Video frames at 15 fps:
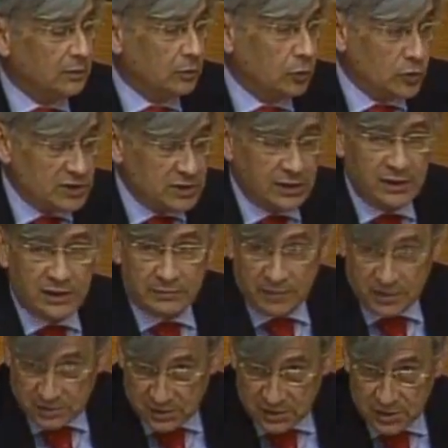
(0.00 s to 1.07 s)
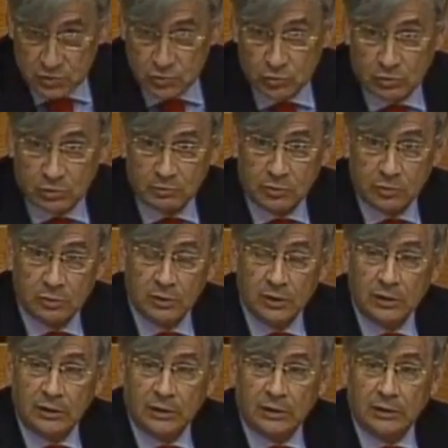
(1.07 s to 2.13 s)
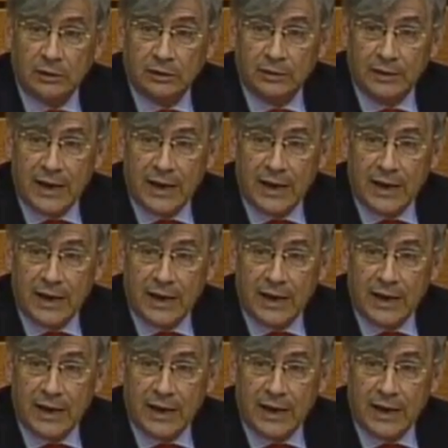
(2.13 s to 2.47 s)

no estaría de más, que insisto, como eh,